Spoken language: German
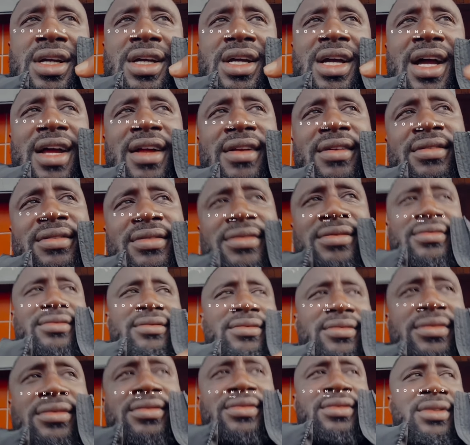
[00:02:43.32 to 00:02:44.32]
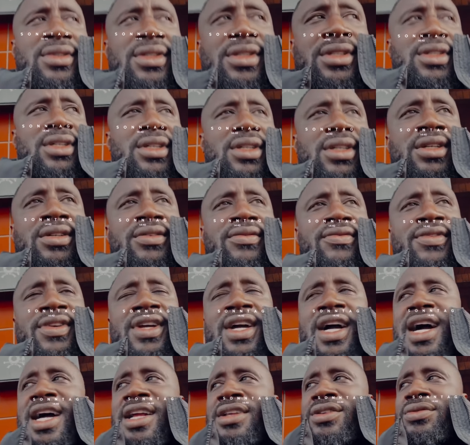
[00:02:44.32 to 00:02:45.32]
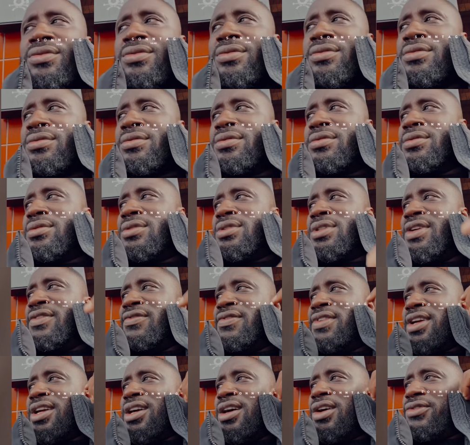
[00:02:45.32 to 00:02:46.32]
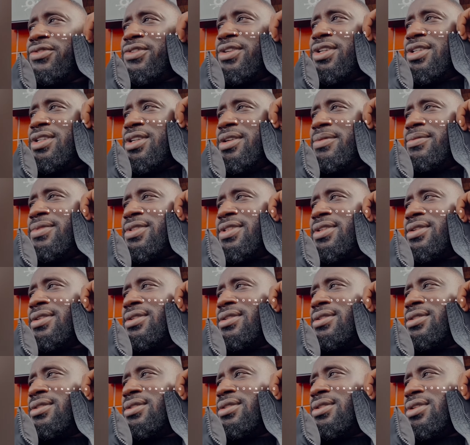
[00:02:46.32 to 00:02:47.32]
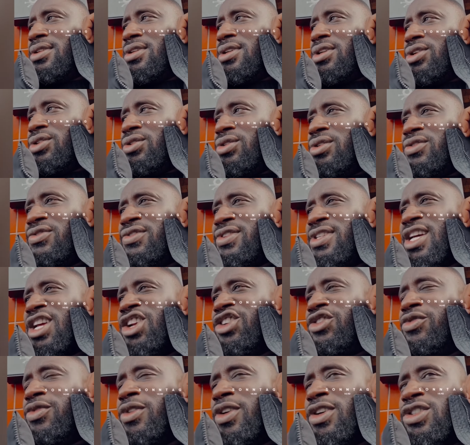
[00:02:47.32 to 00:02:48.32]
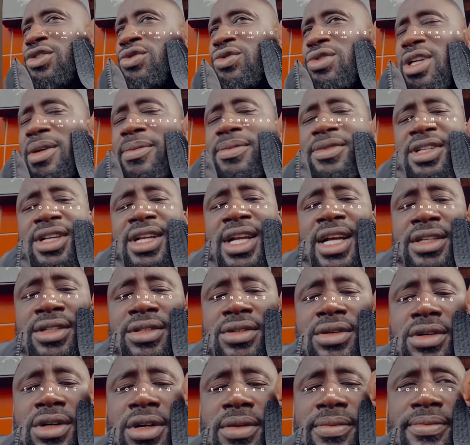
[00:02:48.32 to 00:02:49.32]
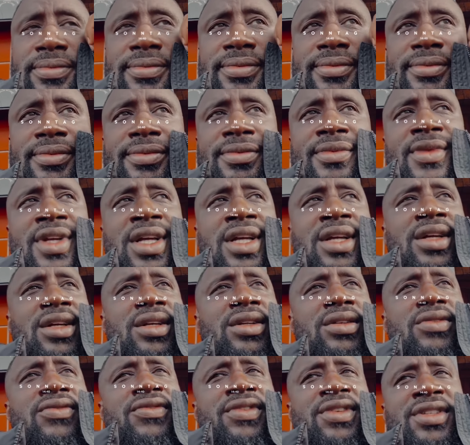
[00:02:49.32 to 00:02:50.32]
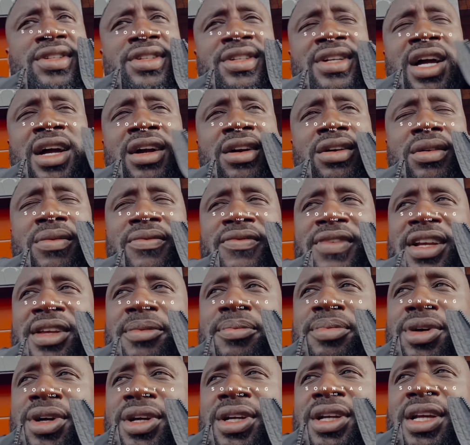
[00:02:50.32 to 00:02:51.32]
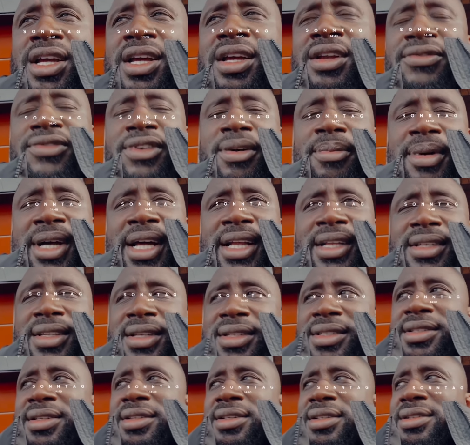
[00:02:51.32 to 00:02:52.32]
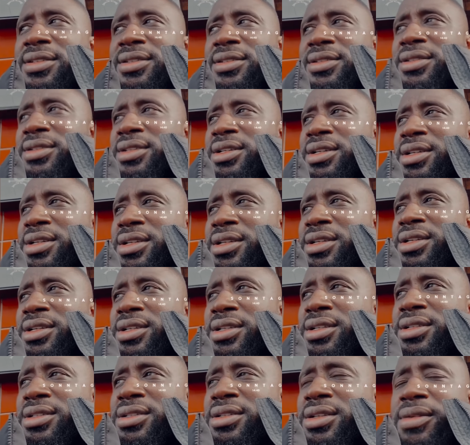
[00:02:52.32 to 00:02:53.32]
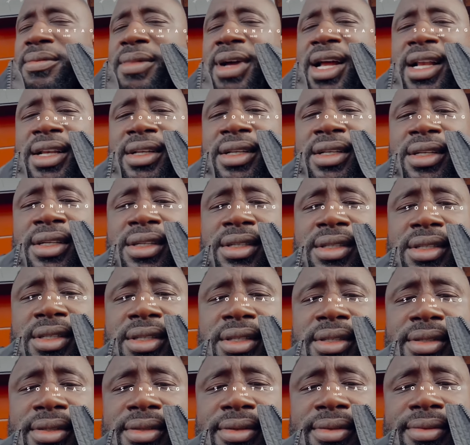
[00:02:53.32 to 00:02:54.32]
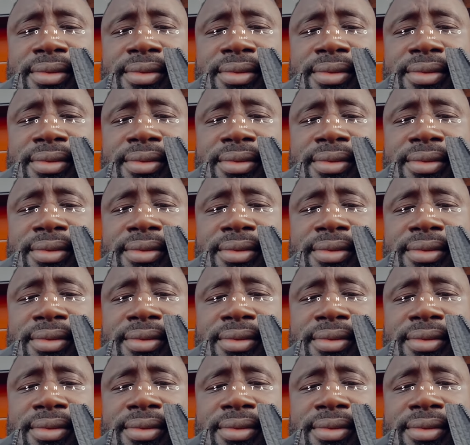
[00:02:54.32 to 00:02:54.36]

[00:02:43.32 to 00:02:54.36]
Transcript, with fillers: egal wie hart du den Weg auf dich nimmst oder wie sehr du versuchst, am Ziel anzukommen, du wirst nicht ankommen, weil die Brücke dahin verbrannt ist. Zu dem alten Ich.